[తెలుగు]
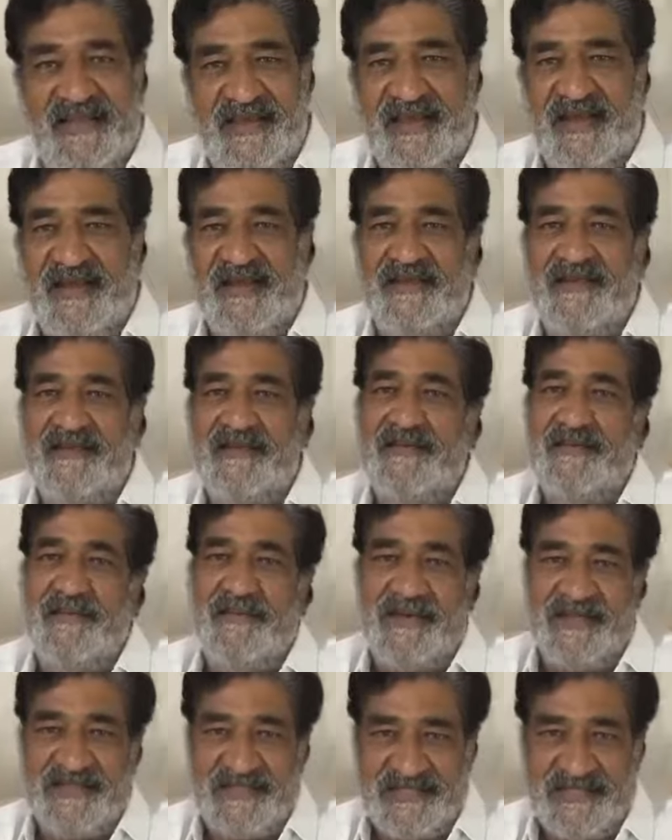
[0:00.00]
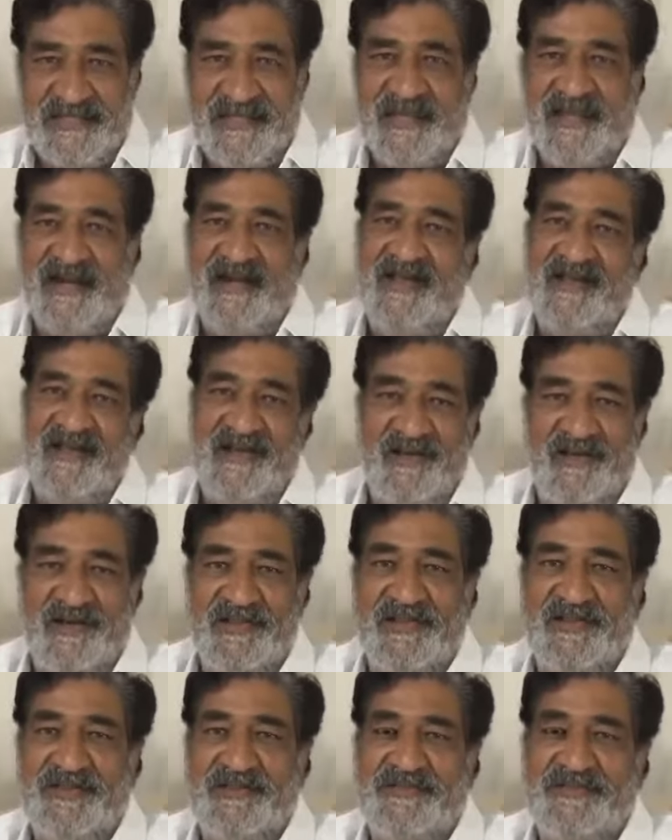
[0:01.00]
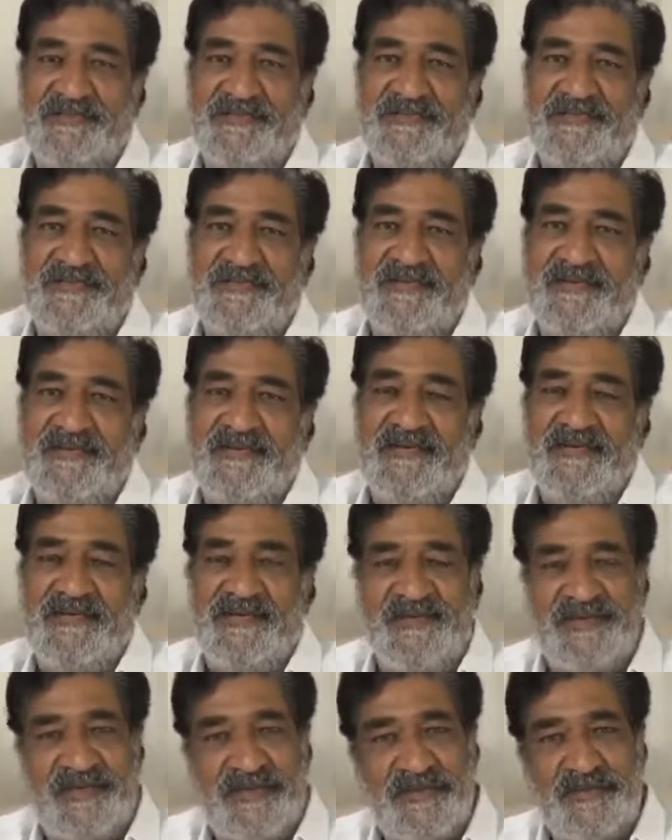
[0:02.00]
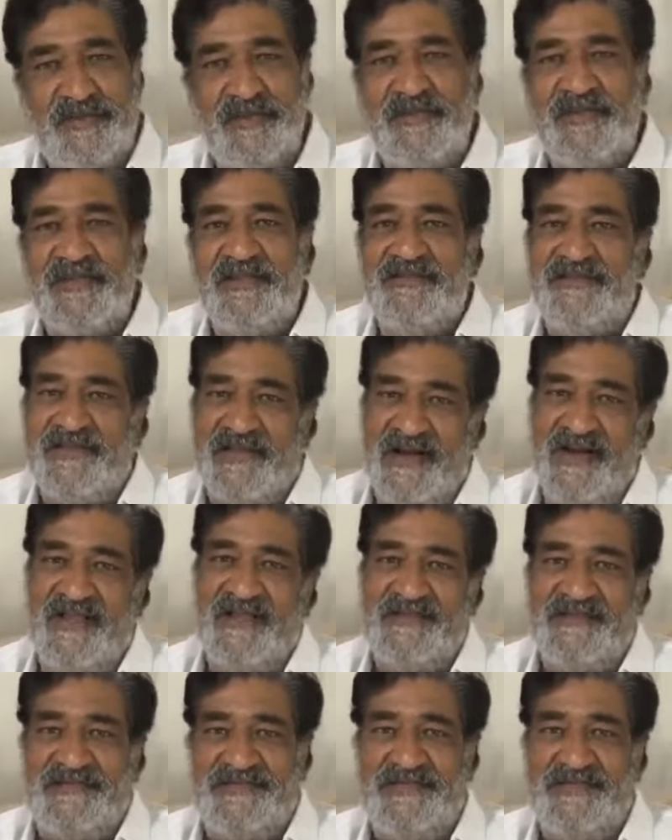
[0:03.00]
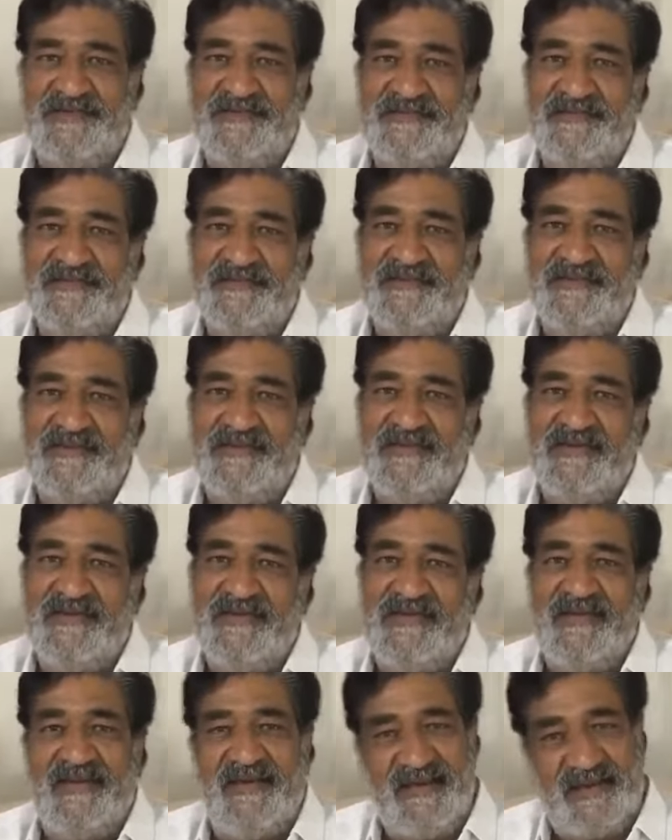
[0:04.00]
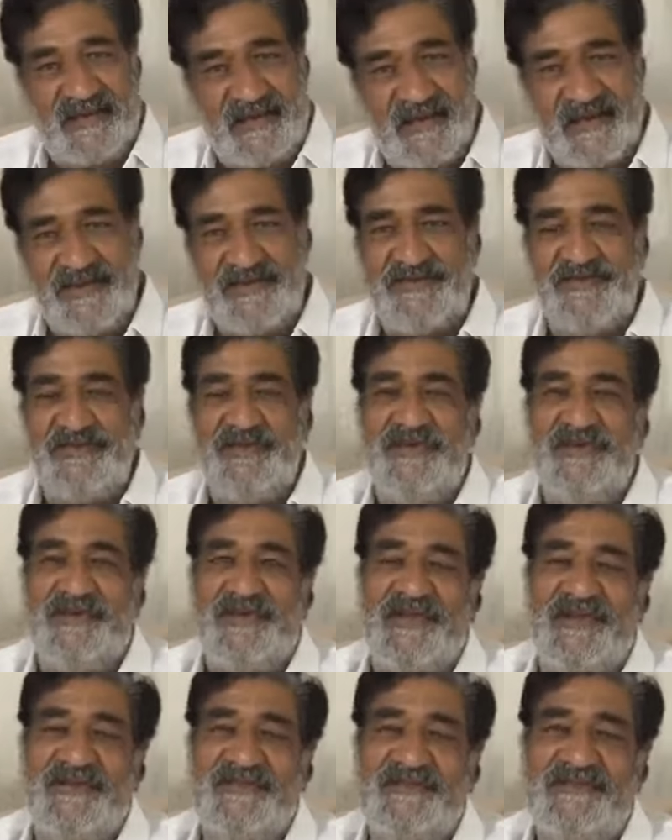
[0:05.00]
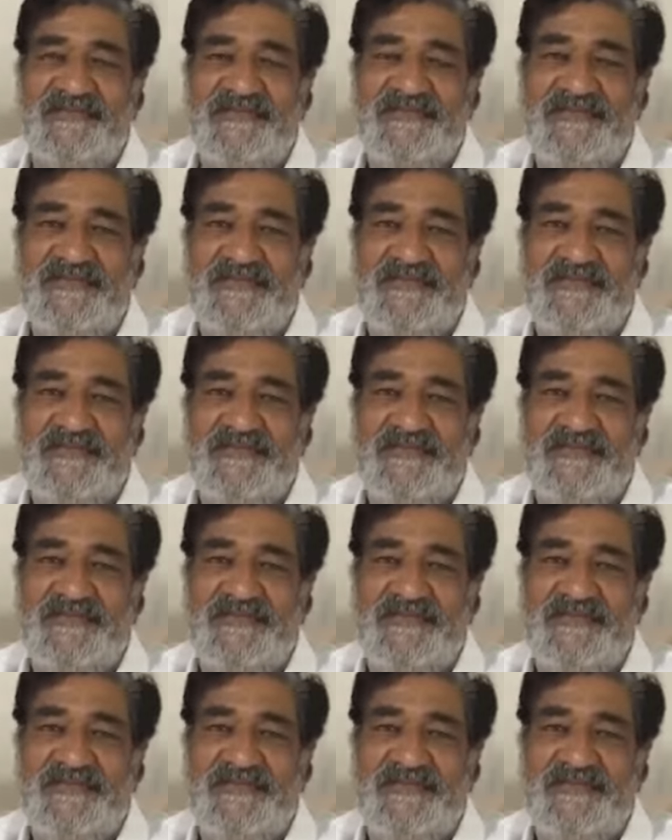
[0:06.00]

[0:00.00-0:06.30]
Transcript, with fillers: దయగల మన సినీ కళాకారులందరూ ఎంతోమంది విరాళాలు ఇచ్చారు ఇంకా ఇస్తూనే ఉన్నారు